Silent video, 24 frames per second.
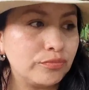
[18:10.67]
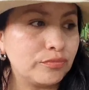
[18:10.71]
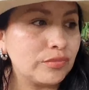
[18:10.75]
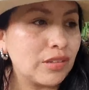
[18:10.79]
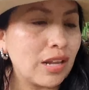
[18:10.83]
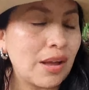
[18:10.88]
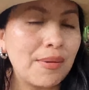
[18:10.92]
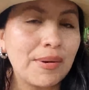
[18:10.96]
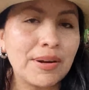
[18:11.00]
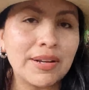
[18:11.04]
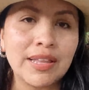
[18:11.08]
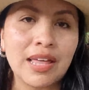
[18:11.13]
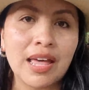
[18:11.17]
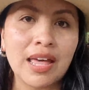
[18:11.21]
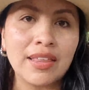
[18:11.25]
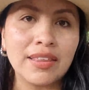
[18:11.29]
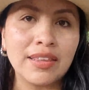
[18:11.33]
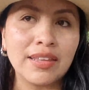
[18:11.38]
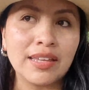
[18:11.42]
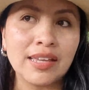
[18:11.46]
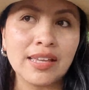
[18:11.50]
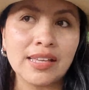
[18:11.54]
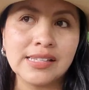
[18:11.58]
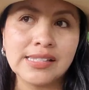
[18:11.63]
La verdad
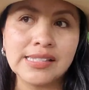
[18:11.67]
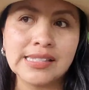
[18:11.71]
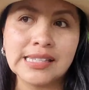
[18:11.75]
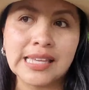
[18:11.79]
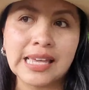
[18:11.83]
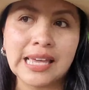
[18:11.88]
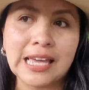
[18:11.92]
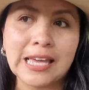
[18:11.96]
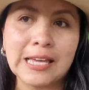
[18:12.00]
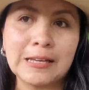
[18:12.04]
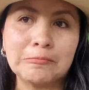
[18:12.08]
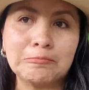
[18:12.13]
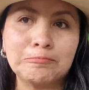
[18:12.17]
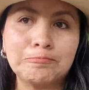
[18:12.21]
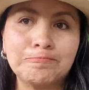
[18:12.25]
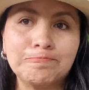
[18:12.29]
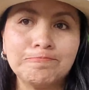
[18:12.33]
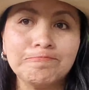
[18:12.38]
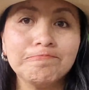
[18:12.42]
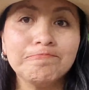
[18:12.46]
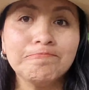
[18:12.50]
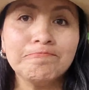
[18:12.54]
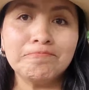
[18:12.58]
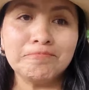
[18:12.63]
es que
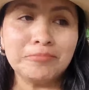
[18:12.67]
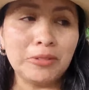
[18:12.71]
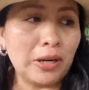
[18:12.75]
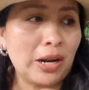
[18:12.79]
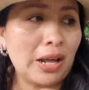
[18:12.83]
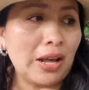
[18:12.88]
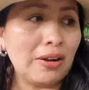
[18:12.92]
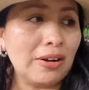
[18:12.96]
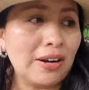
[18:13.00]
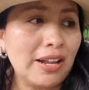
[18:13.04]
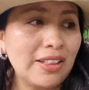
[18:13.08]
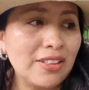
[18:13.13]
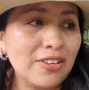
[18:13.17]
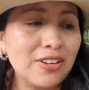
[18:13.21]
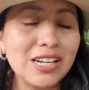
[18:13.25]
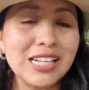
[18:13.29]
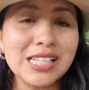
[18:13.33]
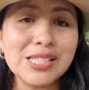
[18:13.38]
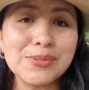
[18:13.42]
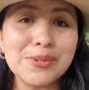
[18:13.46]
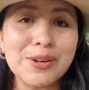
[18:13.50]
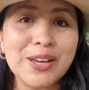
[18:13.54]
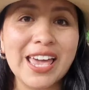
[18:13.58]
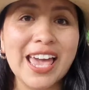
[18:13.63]
por ahora no
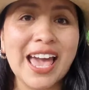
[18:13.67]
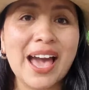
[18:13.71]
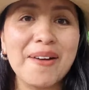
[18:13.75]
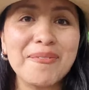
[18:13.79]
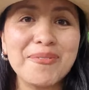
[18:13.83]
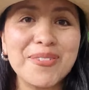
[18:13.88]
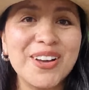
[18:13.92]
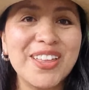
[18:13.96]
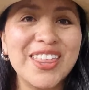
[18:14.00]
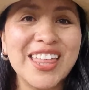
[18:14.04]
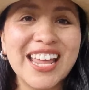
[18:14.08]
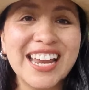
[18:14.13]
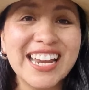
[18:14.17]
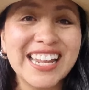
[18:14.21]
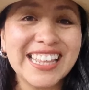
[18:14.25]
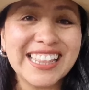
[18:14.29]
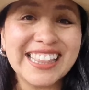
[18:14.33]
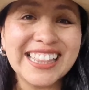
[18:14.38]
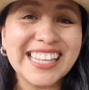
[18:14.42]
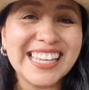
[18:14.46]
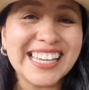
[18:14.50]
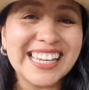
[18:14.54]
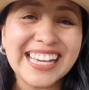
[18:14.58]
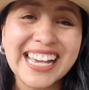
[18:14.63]
les voy a poder
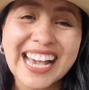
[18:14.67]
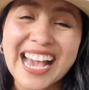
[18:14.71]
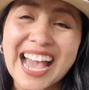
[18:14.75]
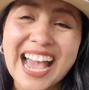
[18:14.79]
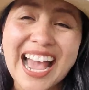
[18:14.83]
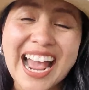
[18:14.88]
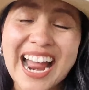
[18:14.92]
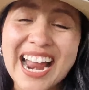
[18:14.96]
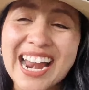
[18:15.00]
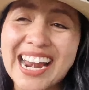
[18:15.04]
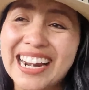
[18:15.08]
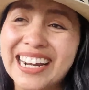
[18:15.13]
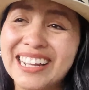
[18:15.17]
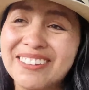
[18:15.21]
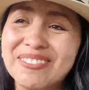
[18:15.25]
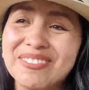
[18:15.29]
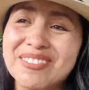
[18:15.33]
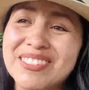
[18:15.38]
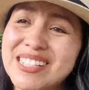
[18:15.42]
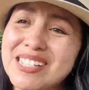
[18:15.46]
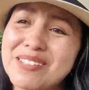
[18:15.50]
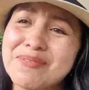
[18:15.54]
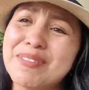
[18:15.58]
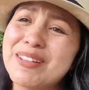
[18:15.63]
indicar.
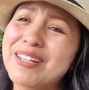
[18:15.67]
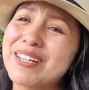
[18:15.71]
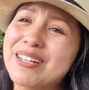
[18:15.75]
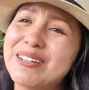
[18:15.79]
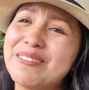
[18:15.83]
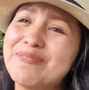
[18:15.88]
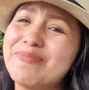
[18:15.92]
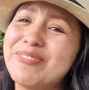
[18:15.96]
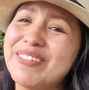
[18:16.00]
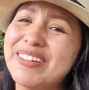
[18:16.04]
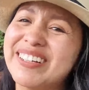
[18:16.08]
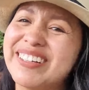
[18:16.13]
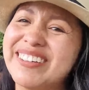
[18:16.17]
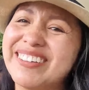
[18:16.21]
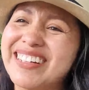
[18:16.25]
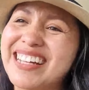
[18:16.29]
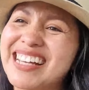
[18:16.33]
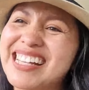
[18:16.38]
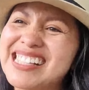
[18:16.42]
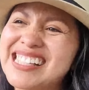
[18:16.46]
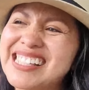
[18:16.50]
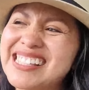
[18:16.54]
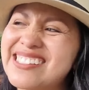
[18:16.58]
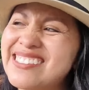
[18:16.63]
Se me rompe el
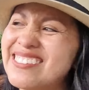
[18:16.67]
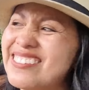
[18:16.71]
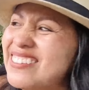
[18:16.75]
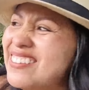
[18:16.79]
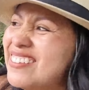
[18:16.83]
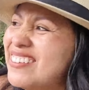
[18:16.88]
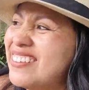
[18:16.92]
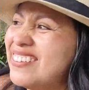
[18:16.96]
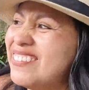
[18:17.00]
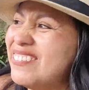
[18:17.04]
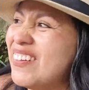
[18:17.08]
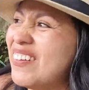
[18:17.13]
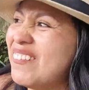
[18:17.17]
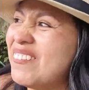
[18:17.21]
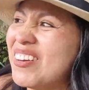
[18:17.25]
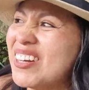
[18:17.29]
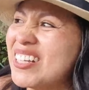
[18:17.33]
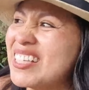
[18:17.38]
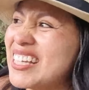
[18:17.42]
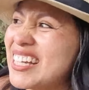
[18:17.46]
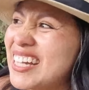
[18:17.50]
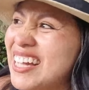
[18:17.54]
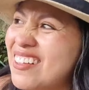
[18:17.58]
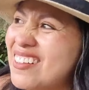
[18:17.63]
corazón
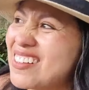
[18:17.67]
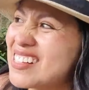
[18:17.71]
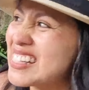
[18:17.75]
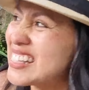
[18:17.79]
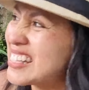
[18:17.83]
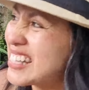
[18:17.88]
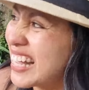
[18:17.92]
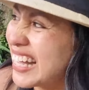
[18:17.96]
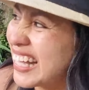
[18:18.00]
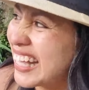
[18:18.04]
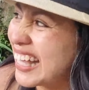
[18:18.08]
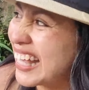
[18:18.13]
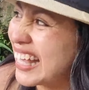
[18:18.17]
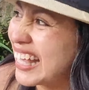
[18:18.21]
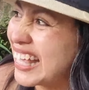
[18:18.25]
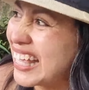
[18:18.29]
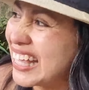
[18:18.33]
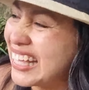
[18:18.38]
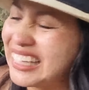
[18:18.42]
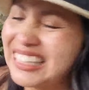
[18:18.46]
haber llegado hasta aquí.